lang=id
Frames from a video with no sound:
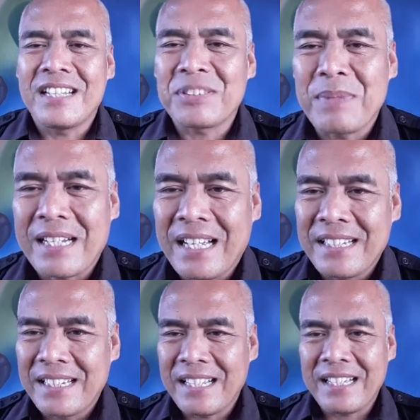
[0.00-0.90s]
asmara
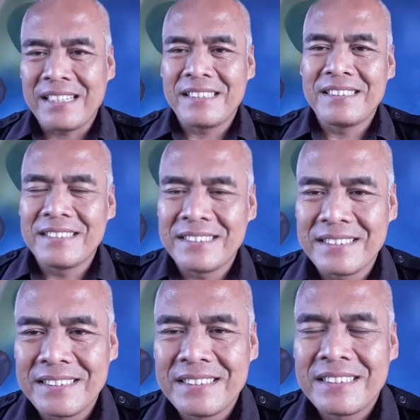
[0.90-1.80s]
Anda
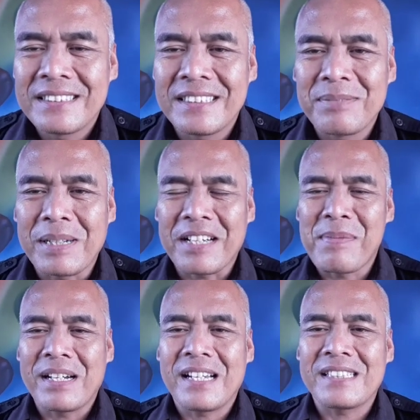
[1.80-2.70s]

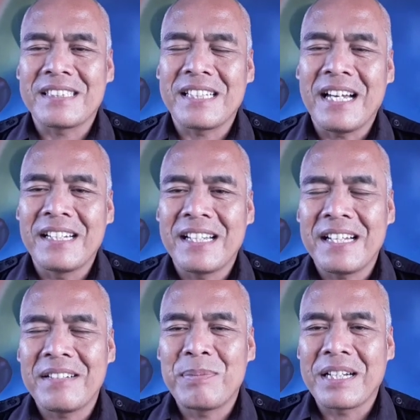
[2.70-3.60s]
bagaimana rezeki Anda,